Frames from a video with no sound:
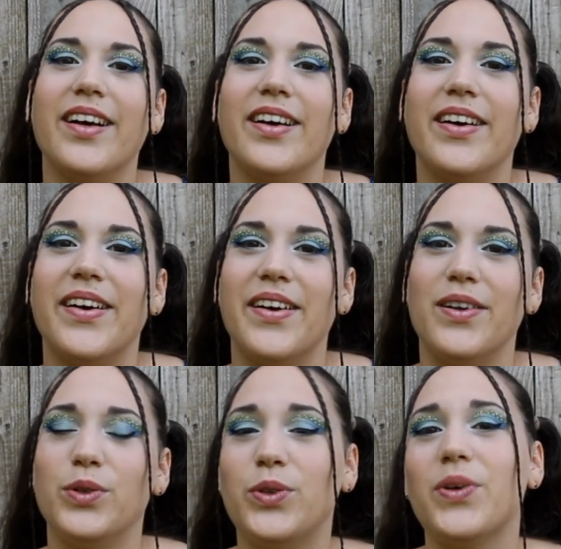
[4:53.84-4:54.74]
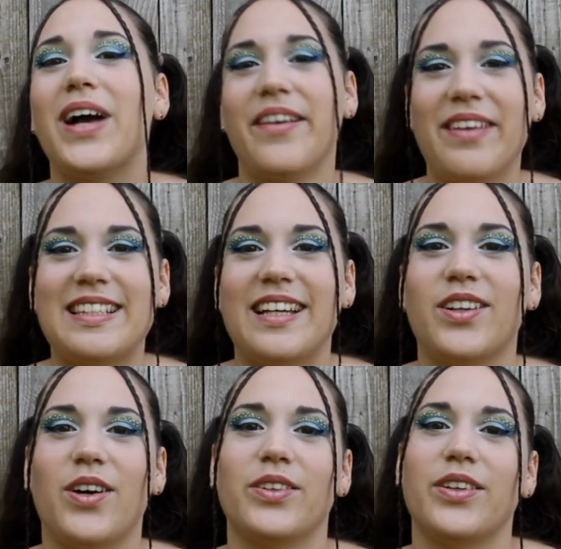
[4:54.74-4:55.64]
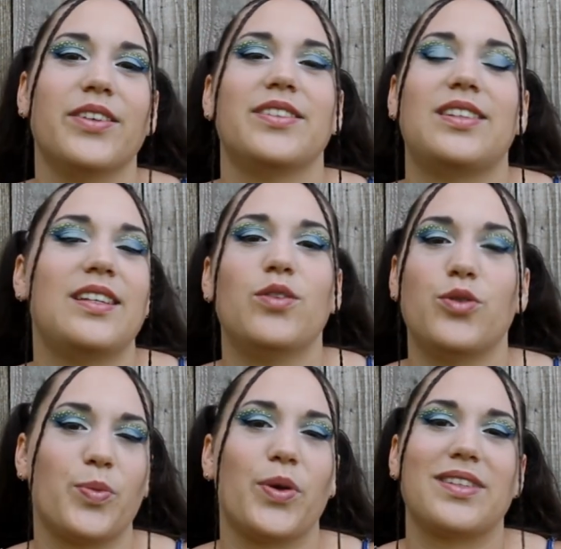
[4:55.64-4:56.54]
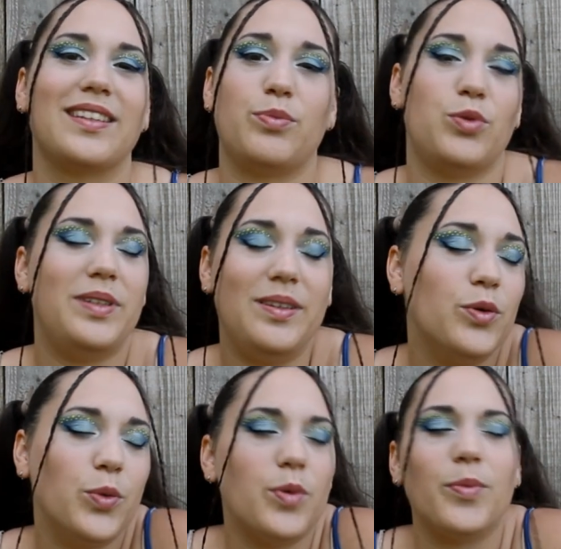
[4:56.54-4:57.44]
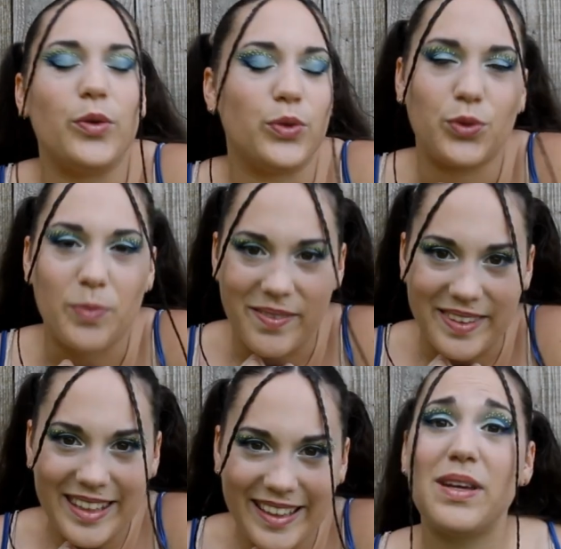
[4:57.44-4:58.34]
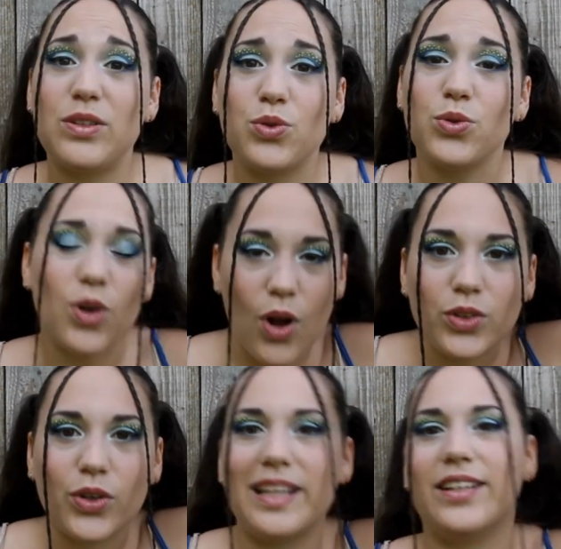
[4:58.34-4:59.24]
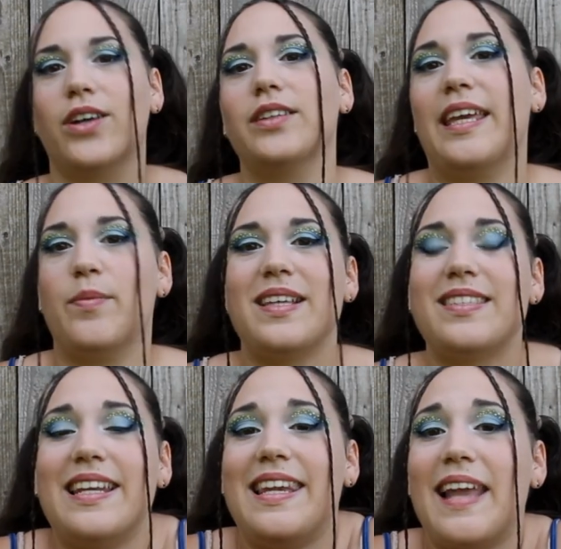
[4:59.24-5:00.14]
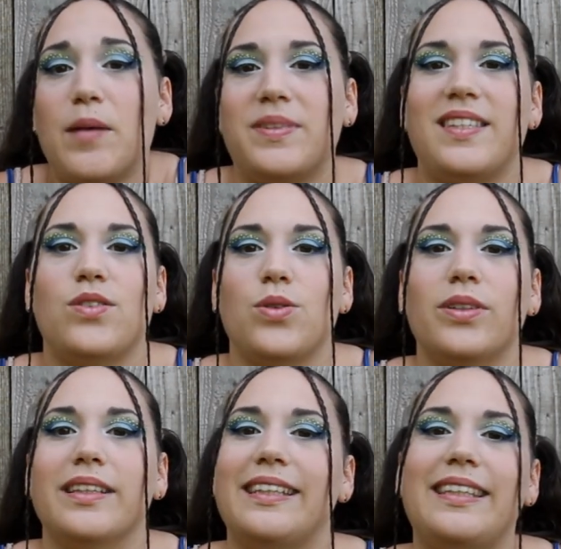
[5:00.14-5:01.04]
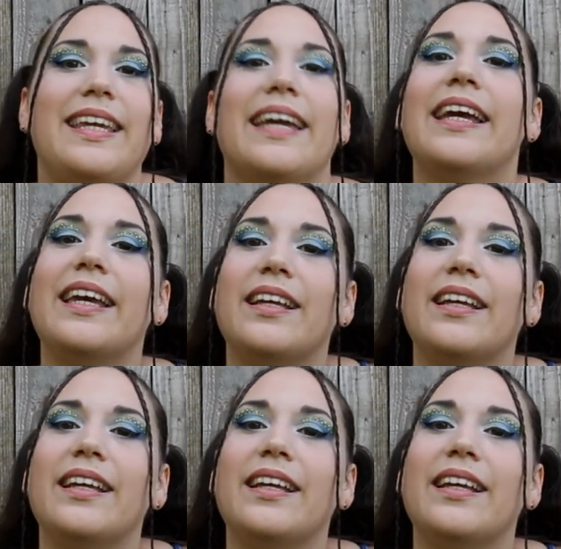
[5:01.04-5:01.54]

euh, le dos avec sa corne, euh, c'était je pense un des plus mignons moments de toute ma vie, mais du coup entre les cornes, eh ben, c'est la petite zone qui est